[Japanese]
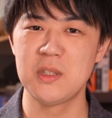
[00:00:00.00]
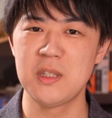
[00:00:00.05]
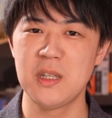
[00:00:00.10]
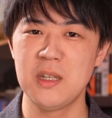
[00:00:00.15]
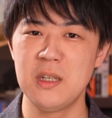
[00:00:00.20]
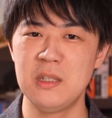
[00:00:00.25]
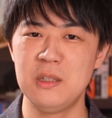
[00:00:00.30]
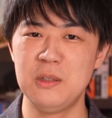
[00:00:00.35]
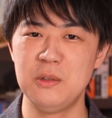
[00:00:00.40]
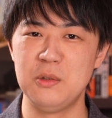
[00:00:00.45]

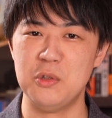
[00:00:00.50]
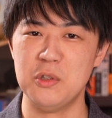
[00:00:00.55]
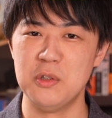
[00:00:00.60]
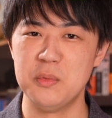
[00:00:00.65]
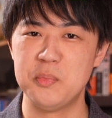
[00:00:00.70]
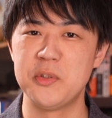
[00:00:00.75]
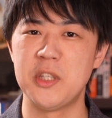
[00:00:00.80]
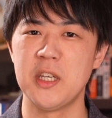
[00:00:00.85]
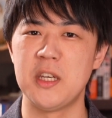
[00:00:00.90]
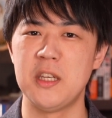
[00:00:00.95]
税
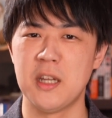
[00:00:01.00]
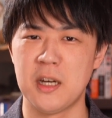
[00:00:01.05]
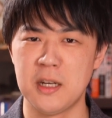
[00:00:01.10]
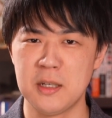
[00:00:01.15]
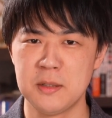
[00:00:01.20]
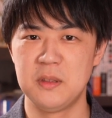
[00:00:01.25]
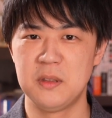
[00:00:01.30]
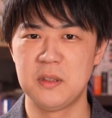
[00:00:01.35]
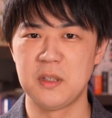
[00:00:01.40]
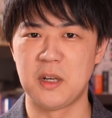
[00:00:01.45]
ループ的
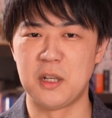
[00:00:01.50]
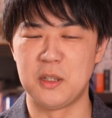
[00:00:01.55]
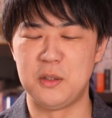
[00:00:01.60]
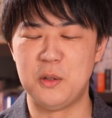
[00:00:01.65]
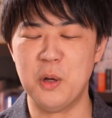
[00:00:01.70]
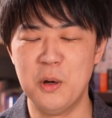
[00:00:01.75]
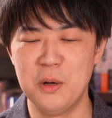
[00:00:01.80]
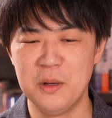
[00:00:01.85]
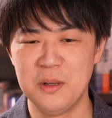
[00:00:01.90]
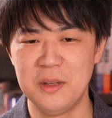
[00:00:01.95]
な、だから
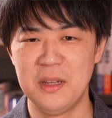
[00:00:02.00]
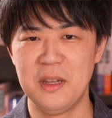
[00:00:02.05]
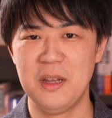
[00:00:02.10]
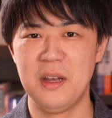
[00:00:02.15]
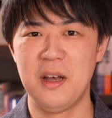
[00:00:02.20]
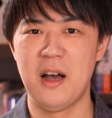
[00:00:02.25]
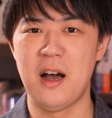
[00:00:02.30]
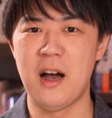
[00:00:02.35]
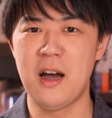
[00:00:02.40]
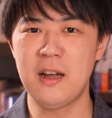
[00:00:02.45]

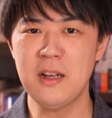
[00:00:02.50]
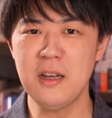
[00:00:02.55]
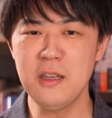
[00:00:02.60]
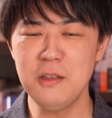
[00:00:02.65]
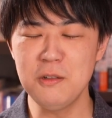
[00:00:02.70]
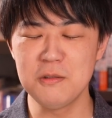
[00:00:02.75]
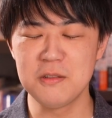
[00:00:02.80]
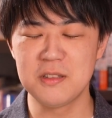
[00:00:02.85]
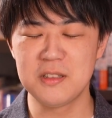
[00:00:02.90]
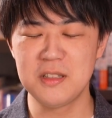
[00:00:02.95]
あら
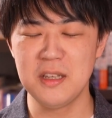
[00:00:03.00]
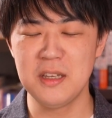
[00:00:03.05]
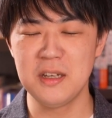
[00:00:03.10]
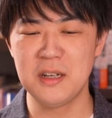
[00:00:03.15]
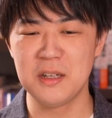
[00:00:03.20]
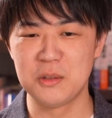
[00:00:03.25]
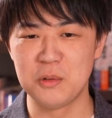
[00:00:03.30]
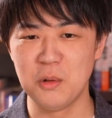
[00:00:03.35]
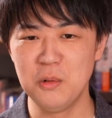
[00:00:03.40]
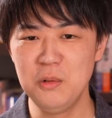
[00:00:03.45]
ゆる税
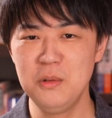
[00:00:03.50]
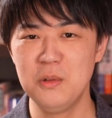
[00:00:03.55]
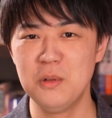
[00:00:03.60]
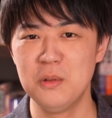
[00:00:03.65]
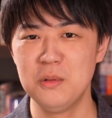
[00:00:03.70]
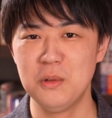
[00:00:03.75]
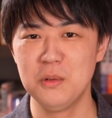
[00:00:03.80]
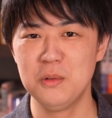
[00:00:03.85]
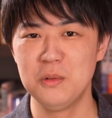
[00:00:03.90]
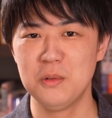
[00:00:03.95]
がどん
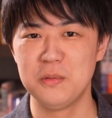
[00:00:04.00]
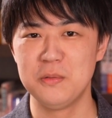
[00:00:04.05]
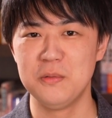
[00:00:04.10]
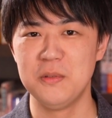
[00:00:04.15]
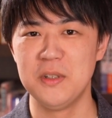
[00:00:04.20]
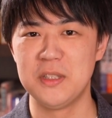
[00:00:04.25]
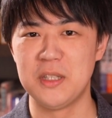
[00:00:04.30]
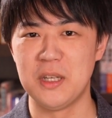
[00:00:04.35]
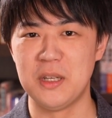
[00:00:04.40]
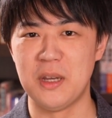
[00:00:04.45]
どんどんどん
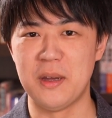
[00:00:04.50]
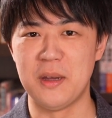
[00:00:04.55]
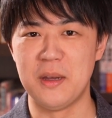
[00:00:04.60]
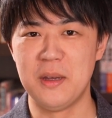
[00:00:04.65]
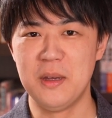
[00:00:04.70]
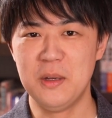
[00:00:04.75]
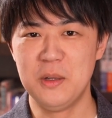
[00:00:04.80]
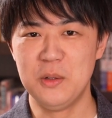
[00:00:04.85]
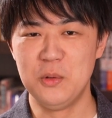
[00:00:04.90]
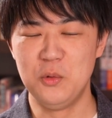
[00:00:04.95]
増え
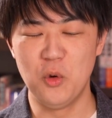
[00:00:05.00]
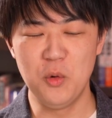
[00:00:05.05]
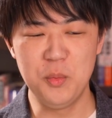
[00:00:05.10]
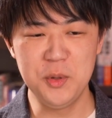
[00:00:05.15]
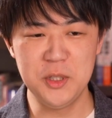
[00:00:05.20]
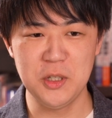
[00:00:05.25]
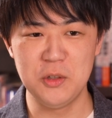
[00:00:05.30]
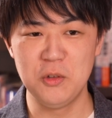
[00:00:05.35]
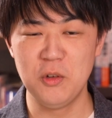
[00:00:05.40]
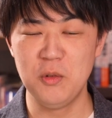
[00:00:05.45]
て、伸
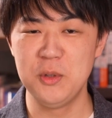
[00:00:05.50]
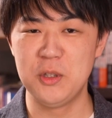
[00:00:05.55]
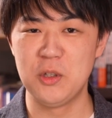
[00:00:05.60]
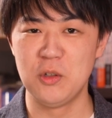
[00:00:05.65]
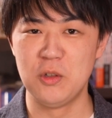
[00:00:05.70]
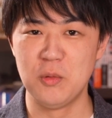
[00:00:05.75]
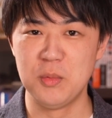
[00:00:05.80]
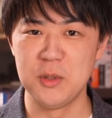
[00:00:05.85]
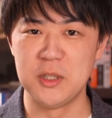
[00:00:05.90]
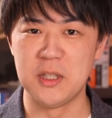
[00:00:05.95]
びて伸び
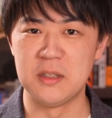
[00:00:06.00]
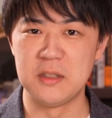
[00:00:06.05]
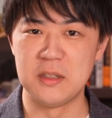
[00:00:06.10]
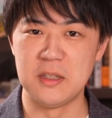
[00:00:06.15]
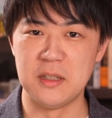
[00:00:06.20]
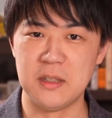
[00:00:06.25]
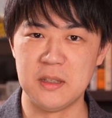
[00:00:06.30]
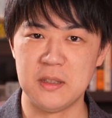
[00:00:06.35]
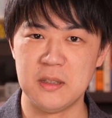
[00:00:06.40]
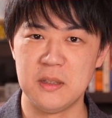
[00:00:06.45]
て伸びてっ
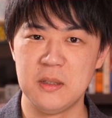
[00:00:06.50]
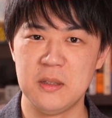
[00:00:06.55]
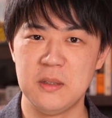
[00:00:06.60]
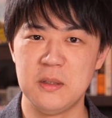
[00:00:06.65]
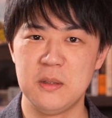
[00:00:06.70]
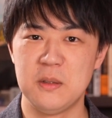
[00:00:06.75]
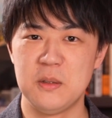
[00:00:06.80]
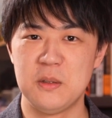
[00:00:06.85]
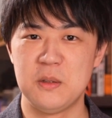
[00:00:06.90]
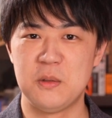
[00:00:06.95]
て、
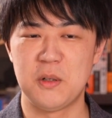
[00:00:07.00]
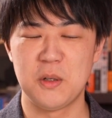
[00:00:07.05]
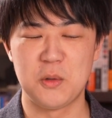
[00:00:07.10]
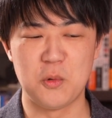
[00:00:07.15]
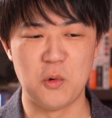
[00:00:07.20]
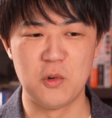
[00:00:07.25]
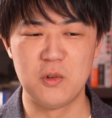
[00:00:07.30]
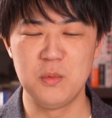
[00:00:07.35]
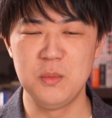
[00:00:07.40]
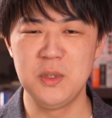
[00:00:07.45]
それ
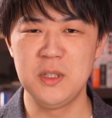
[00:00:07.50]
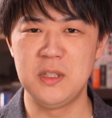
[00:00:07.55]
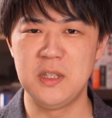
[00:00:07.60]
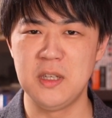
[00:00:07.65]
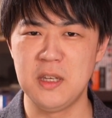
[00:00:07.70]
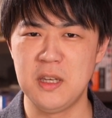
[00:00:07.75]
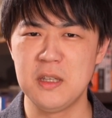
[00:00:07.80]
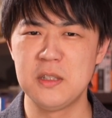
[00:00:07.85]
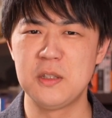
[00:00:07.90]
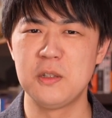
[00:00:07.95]
は国民
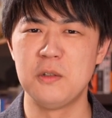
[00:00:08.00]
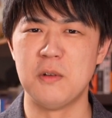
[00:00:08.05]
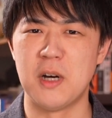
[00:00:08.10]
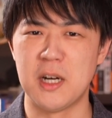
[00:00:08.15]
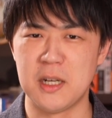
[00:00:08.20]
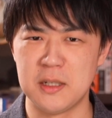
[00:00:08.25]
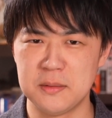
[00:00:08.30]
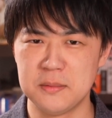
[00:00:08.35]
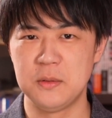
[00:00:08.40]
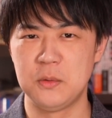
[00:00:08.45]
疲弊する
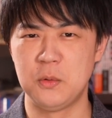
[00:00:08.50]
わ。